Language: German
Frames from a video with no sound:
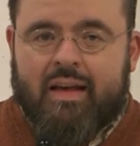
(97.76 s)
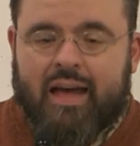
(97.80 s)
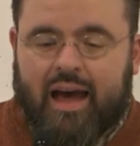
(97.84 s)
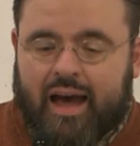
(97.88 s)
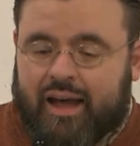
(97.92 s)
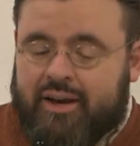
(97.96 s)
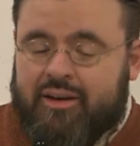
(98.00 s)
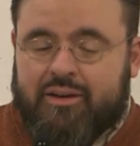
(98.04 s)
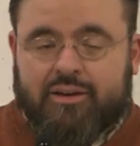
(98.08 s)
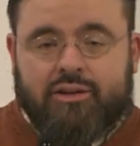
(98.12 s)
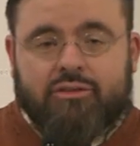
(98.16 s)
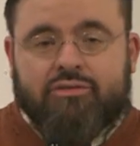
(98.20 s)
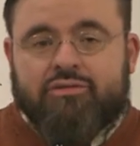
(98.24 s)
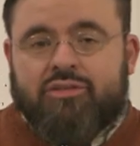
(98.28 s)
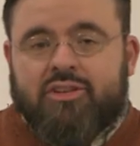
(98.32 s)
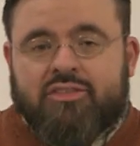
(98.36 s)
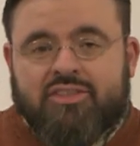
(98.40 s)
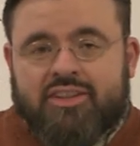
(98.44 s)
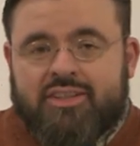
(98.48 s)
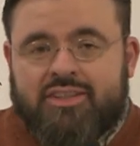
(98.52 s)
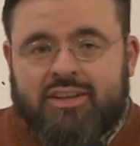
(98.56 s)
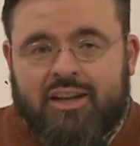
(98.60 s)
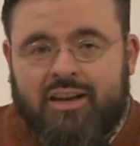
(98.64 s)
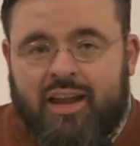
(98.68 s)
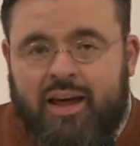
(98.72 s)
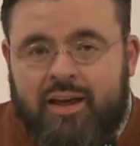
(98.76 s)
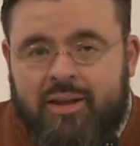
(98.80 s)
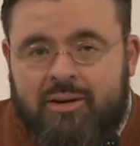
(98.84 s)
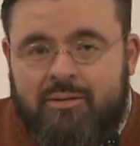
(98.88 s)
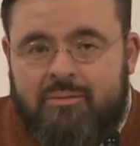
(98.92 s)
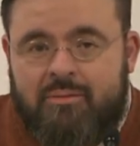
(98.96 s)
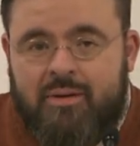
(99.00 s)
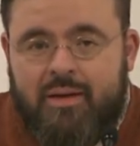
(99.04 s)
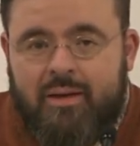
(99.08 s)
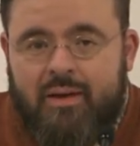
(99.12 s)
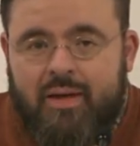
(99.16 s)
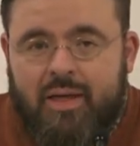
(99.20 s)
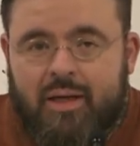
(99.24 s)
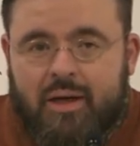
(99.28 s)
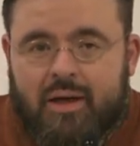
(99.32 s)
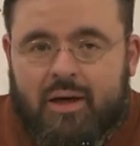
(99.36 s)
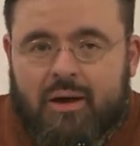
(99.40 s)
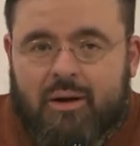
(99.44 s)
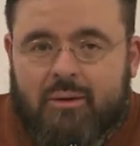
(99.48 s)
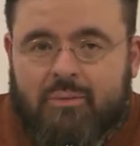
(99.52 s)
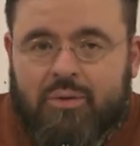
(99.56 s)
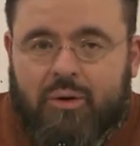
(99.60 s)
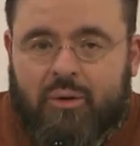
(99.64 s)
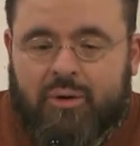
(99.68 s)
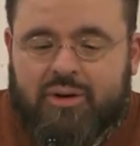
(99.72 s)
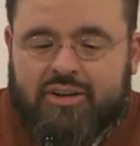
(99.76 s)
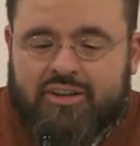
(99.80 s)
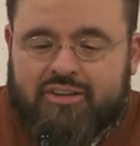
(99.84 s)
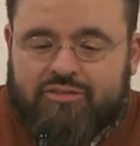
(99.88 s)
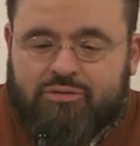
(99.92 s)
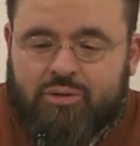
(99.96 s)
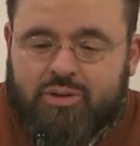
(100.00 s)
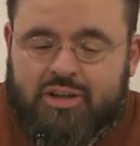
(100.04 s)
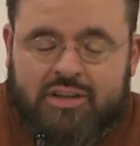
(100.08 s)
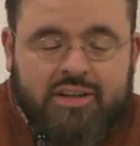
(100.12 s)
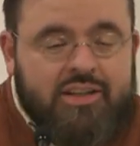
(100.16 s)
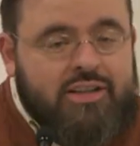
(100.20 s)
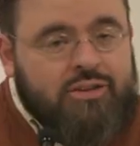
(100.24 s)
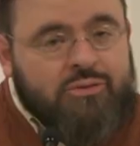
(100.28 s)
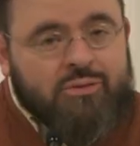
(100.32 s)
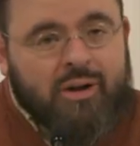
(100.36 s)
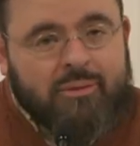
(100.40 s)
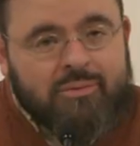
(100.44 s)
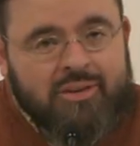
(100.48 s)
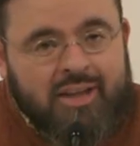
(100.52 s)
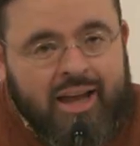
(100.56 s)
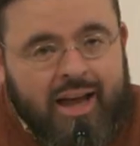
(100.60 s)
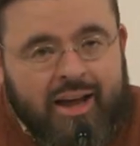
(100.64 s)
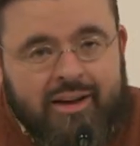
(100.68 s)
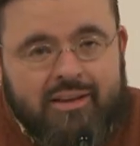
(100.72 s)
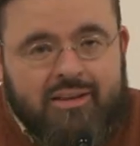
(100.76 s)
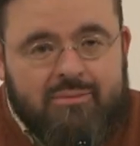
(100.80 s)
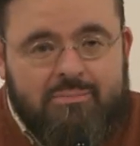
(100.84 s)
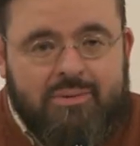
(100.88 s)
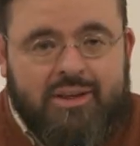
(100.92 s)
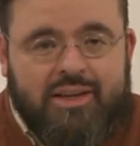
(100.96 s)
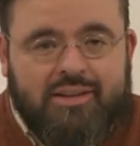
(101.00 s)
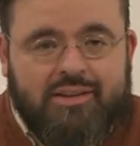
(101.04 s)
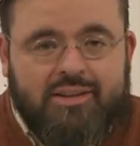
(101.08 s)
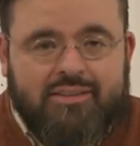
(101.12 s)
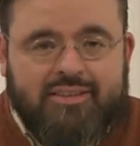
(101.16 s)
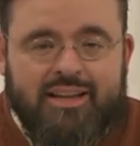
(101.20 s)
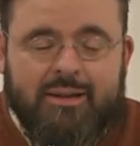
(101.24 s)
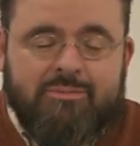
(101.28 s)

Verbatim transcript: andere für sich allein. Und es wurde nicht nur am Tag gebetet,